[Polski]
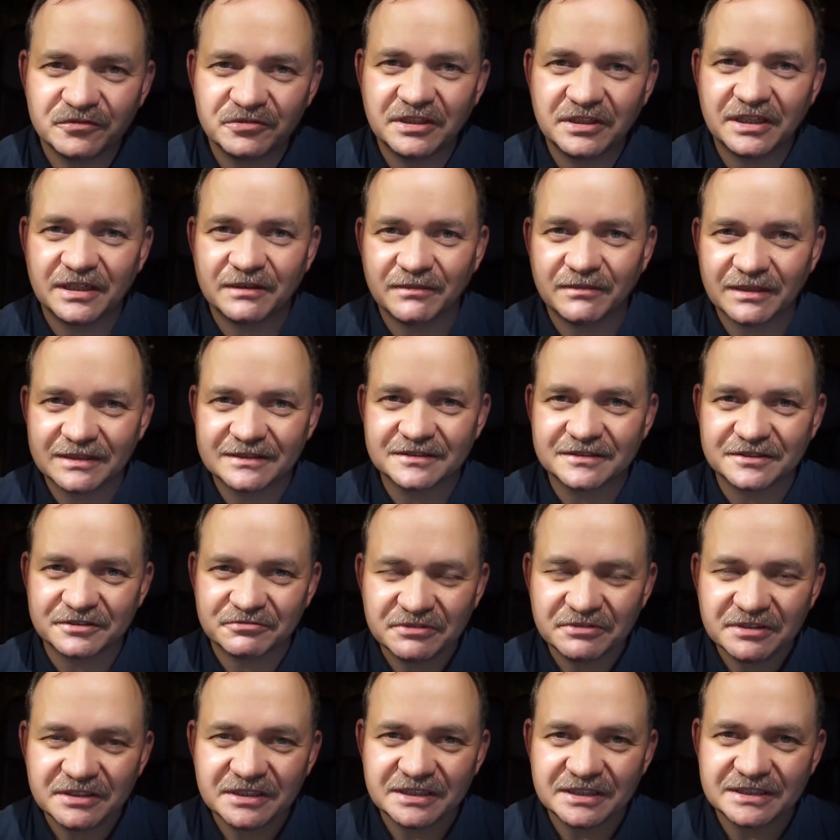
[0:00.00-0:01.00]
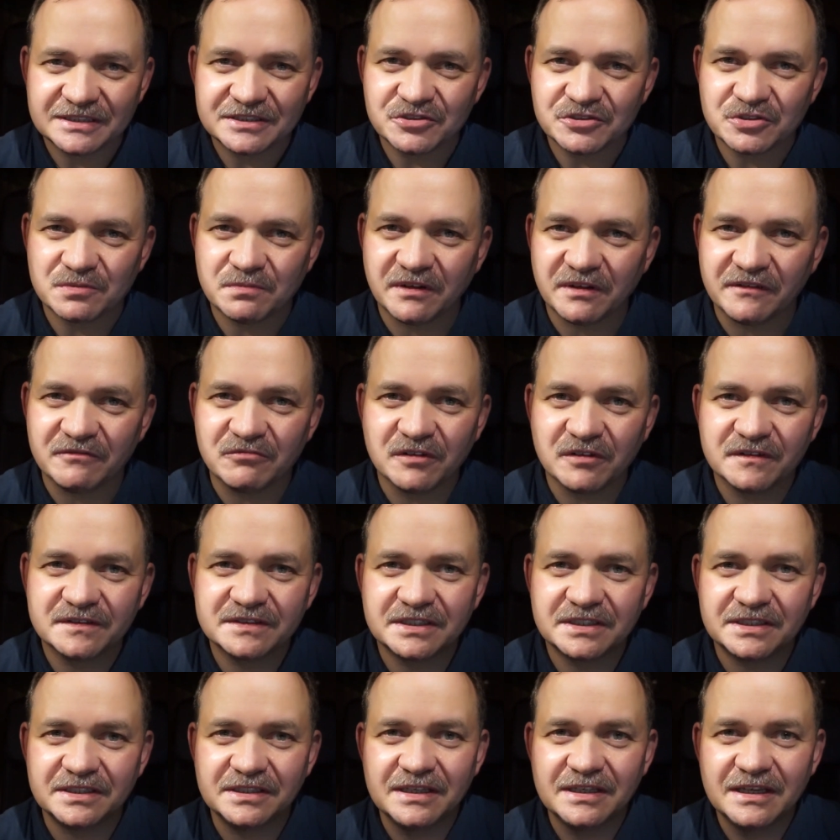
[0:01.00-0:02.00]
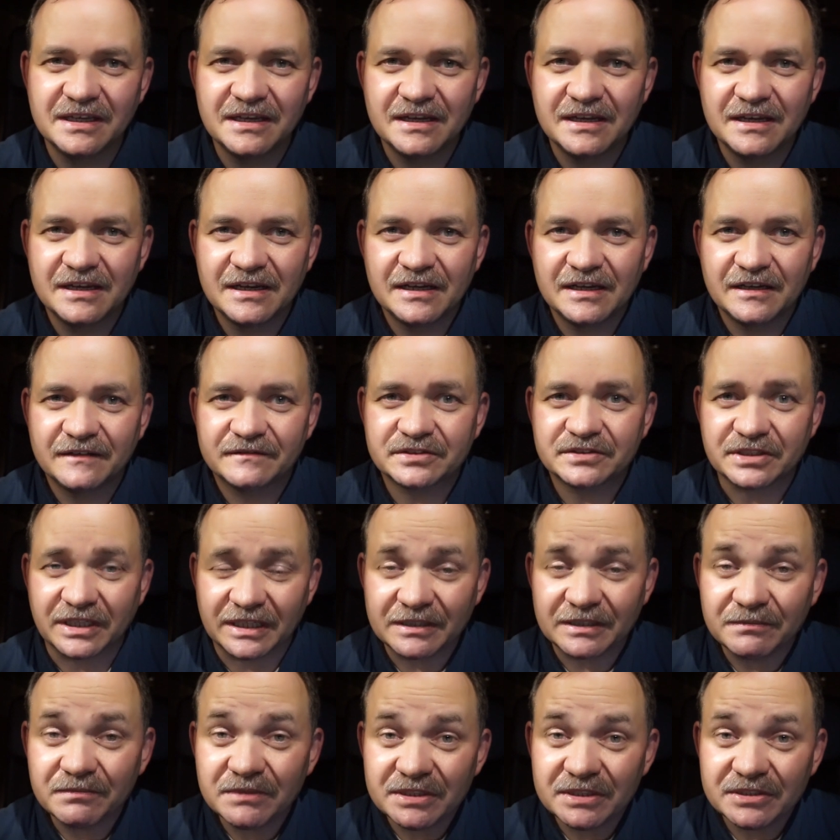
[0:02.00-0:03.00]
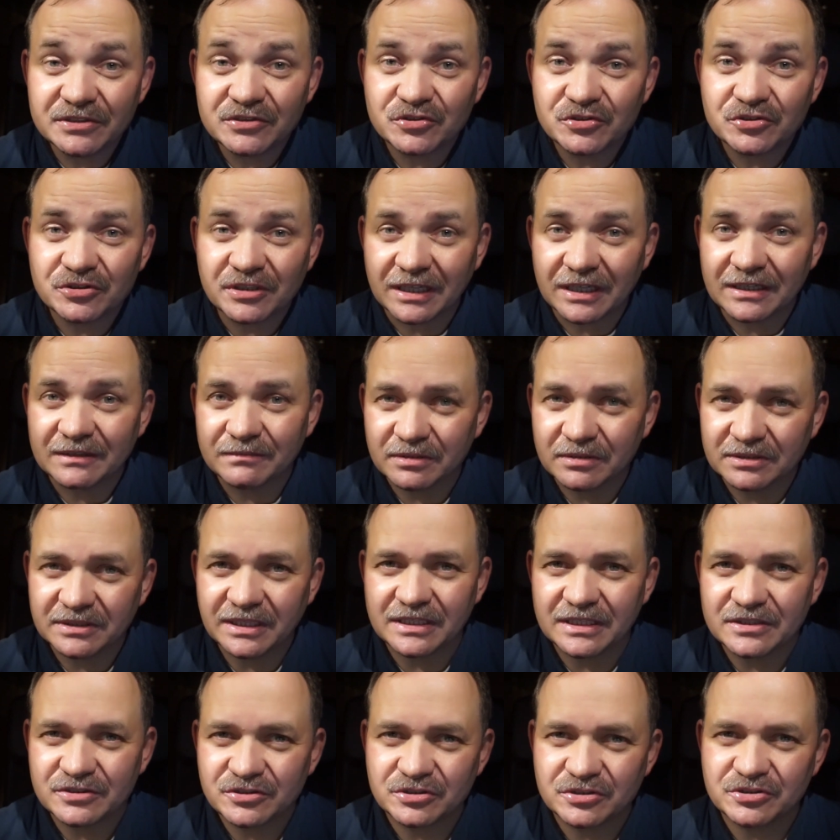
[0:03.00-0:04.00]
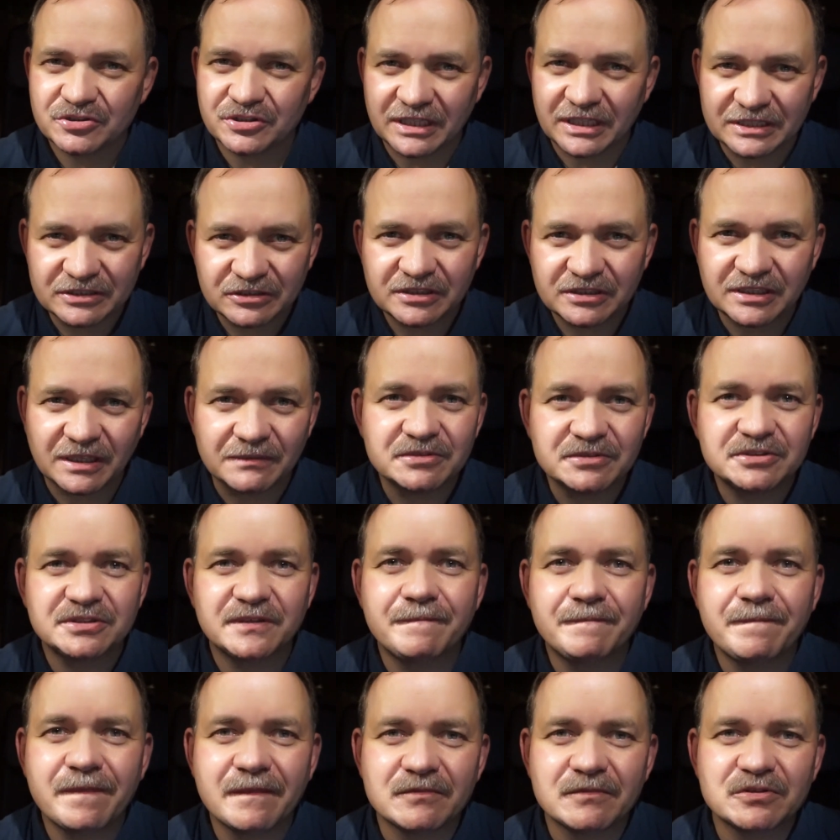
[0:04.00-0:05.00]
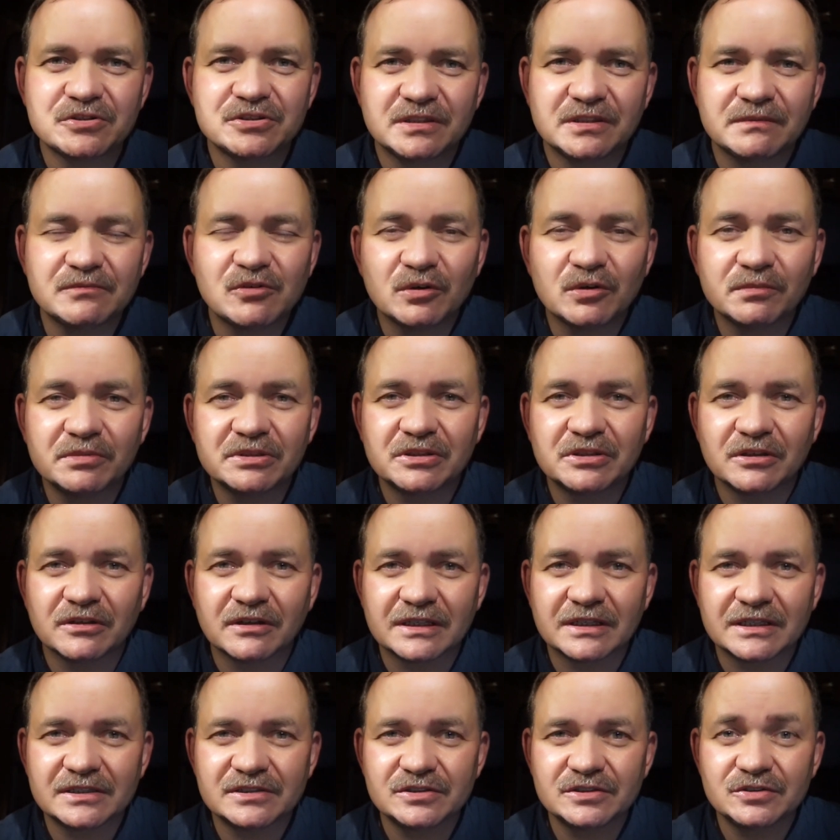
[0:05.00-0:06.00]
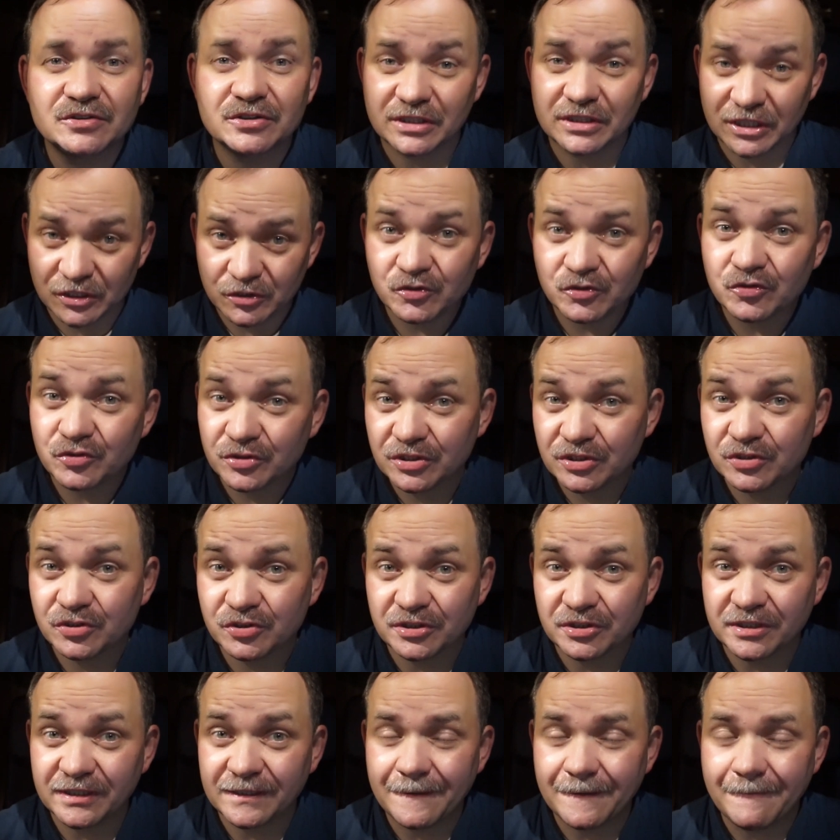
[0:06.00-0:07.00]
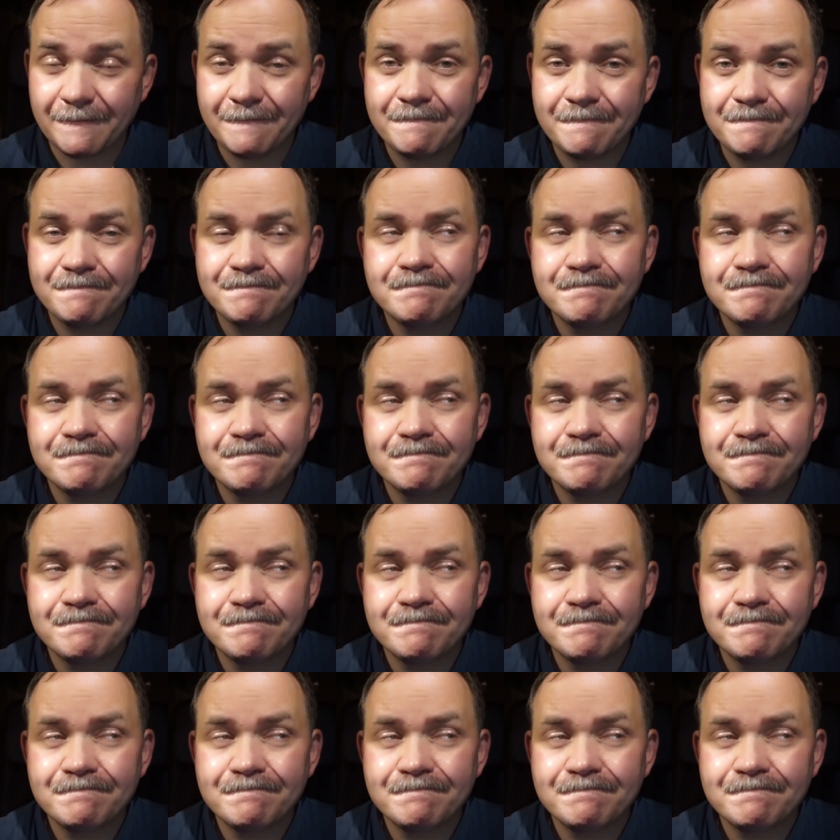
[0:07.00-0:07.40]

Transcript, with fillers: wujka, bardzo słynny jest Jerzy Pawłowski, wszechmistrz, tak? Bodajże, czy jak to tam się można byłoby to określić, też już nie żyje.